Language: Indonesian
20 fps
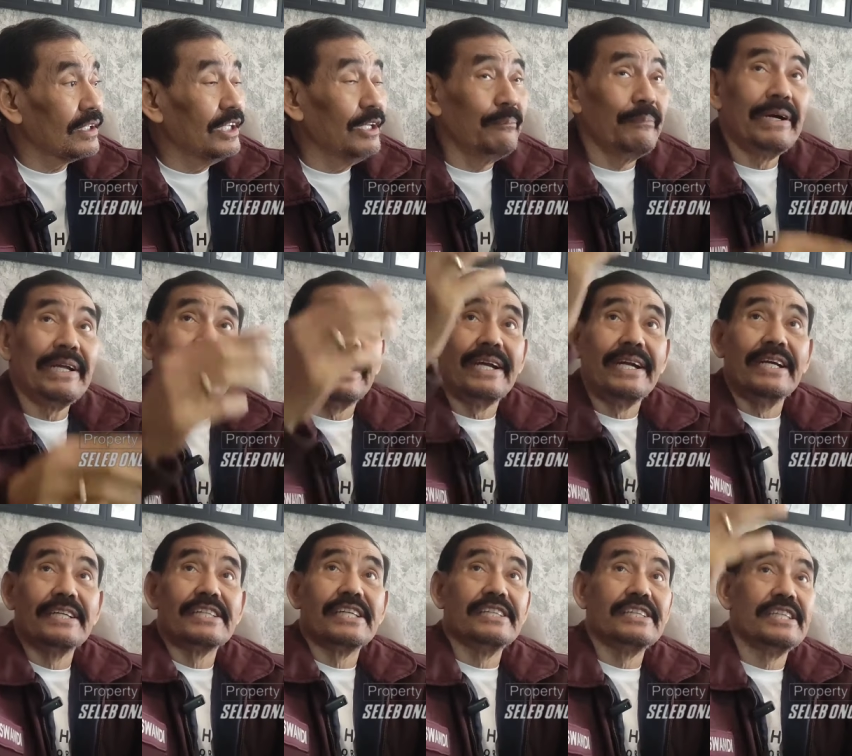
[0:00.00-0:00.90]
di mana
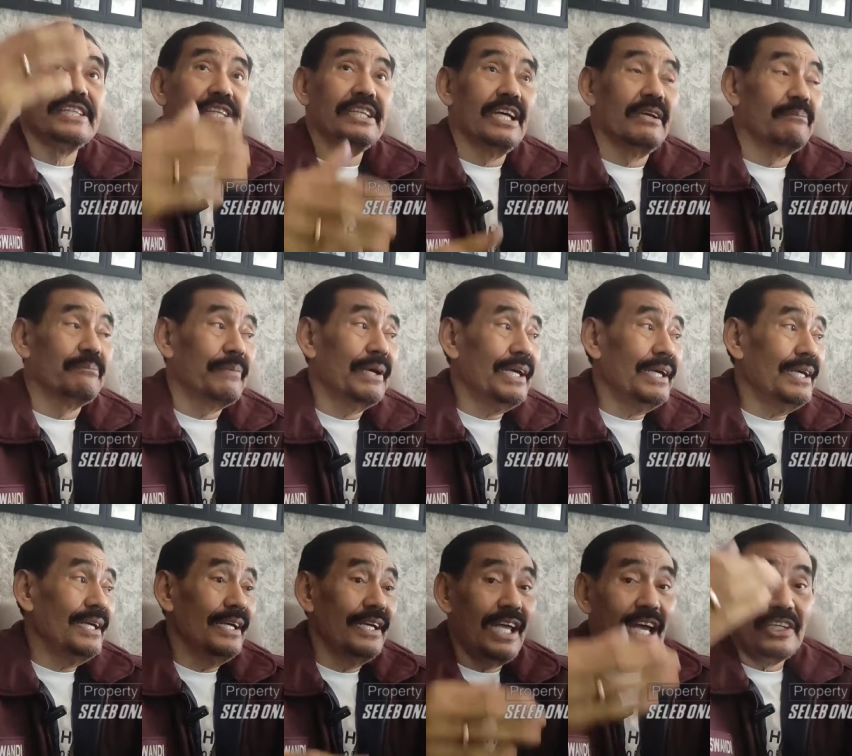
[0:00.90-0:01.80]
ada
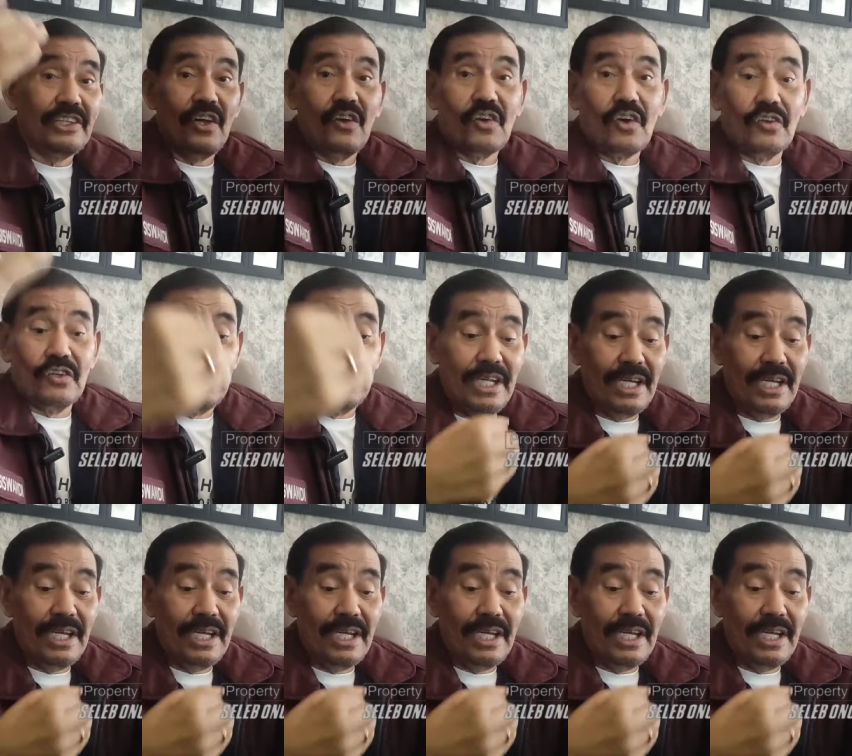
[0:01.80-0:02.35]
CCTV yang nyorot